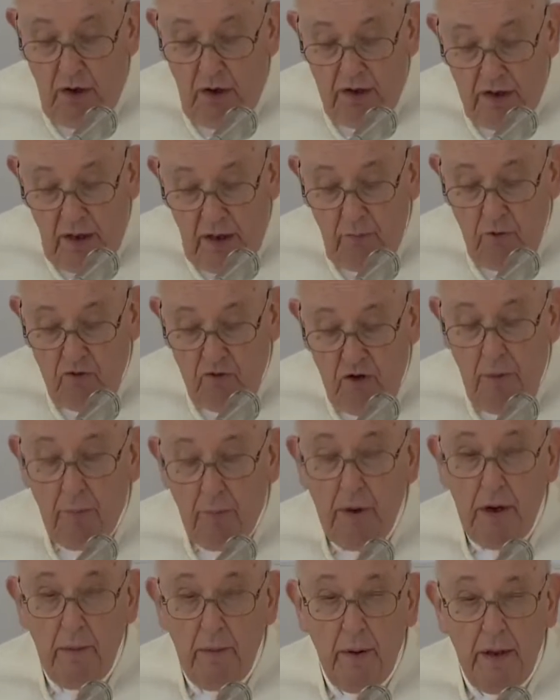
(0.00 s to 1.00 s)
Ce que
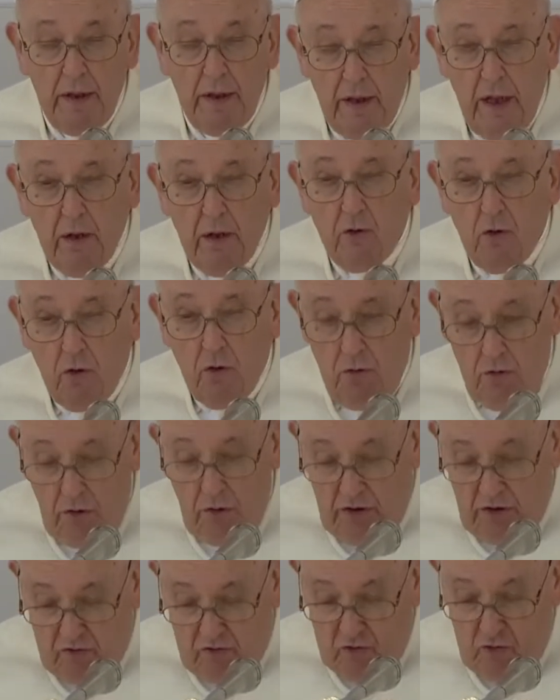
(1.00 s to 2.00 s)
nous vivons avec
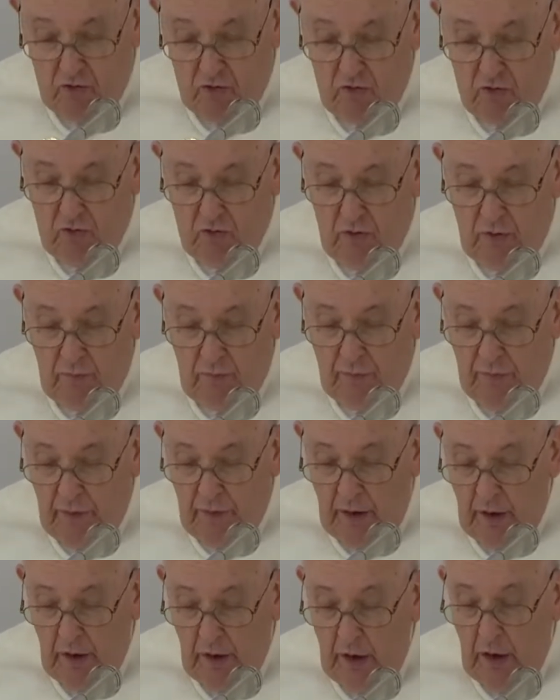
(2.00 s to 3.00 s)
Jésus est
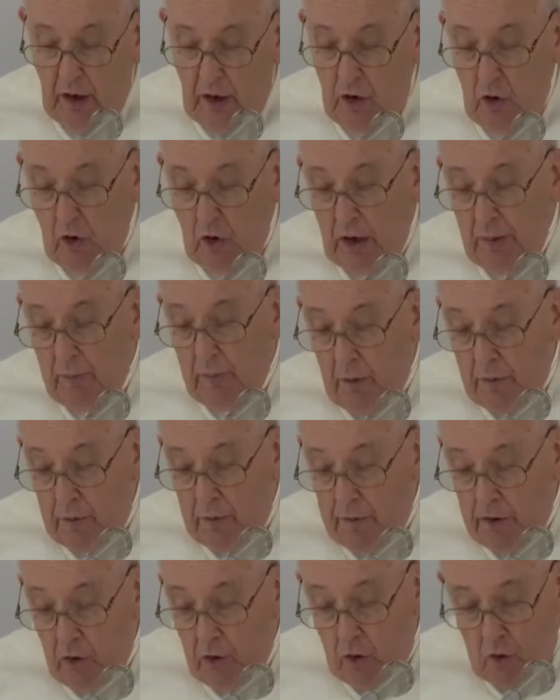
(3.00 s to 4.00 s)
beau, ce que nous
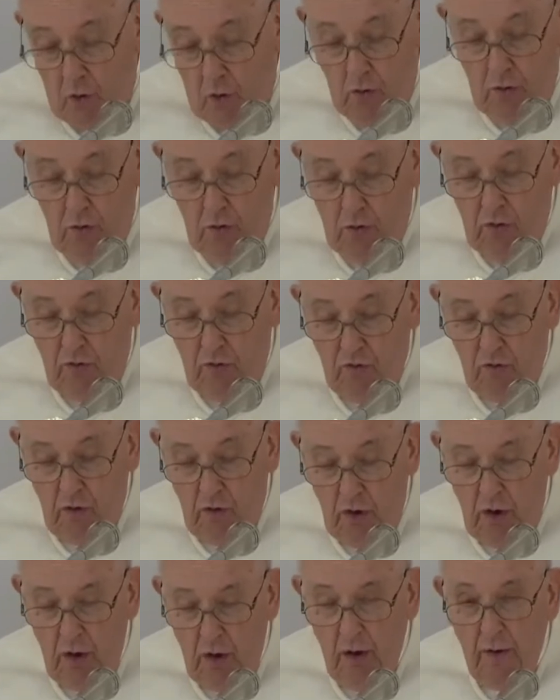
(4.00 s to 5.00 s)
avons vécu
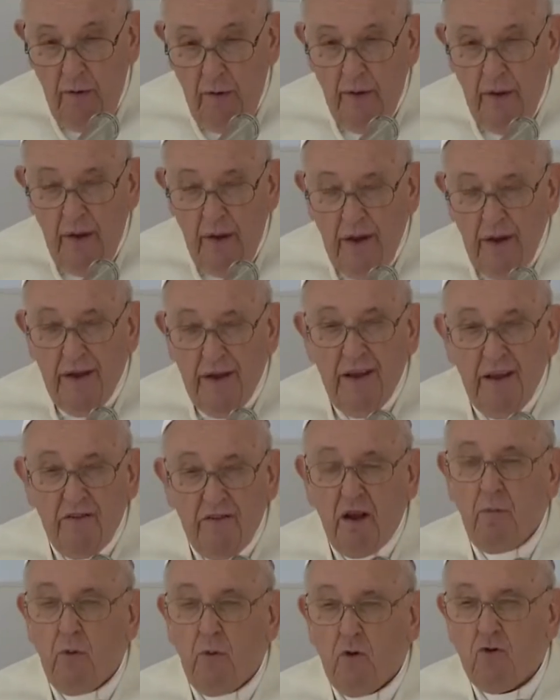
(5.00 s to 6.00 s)
ensemble
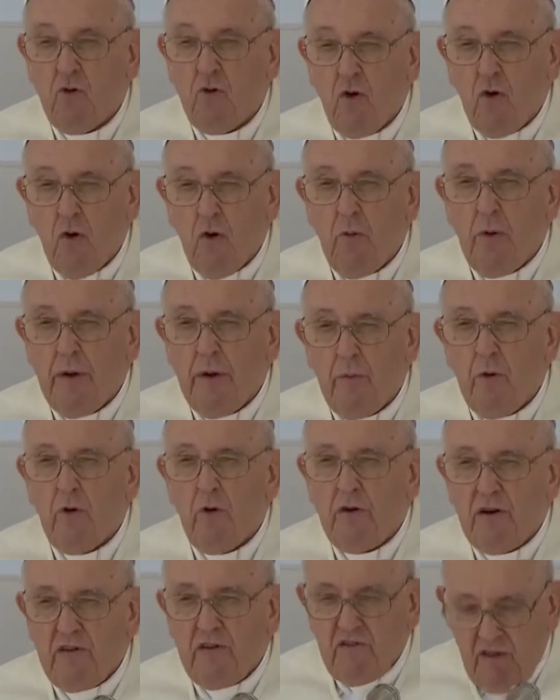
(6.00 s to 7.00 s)
et
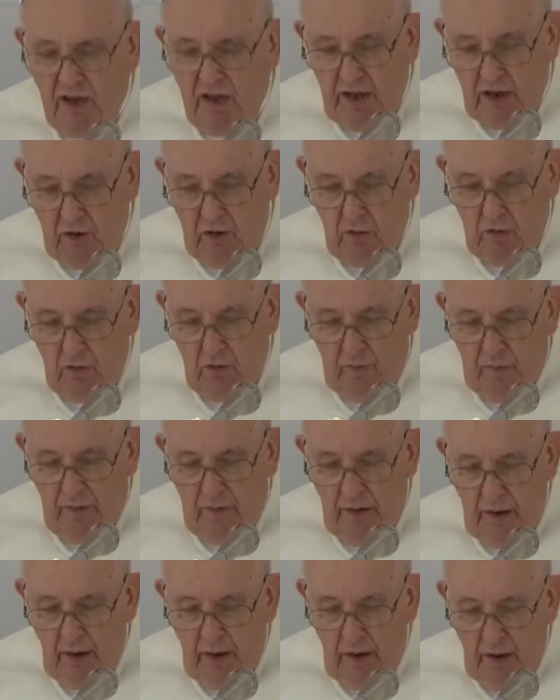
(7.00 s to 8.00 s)
comment nous avons
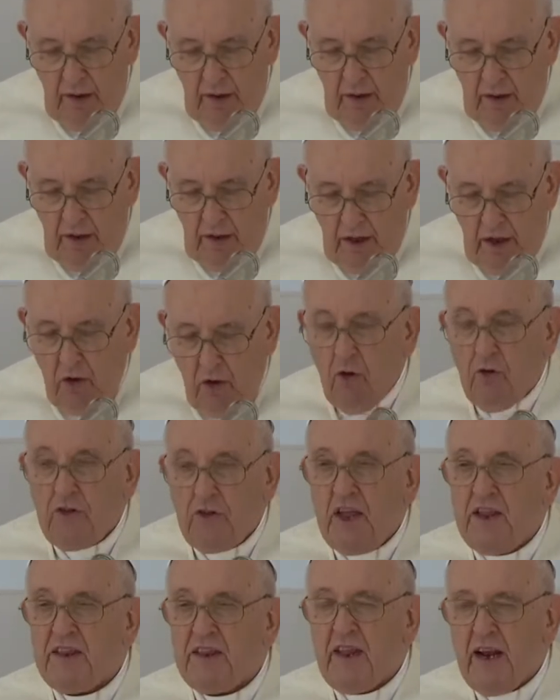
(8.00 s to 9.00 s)
prié
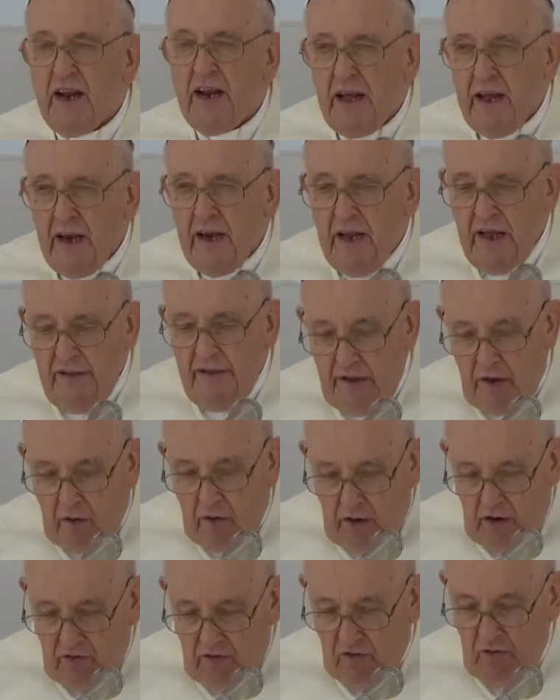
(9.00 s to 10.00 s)
avec
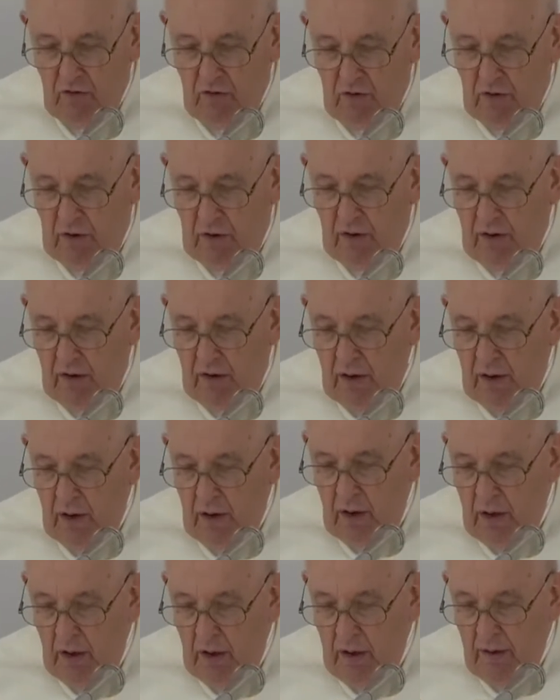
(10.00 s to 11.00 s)
tant de joie de
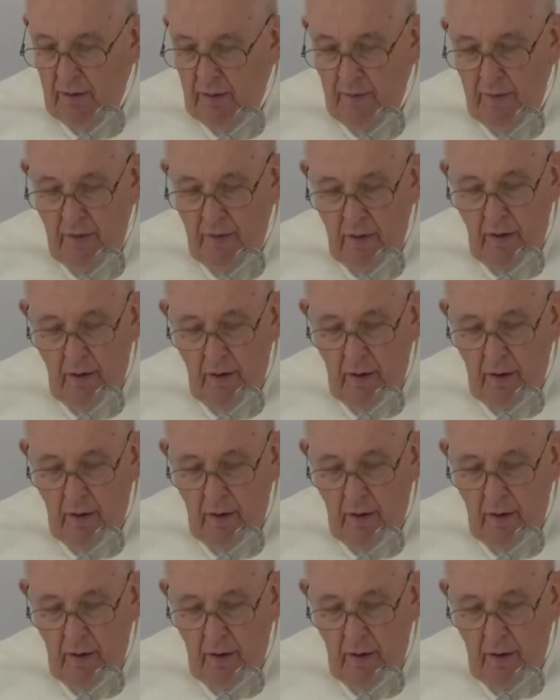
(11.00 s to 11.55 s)
cœur.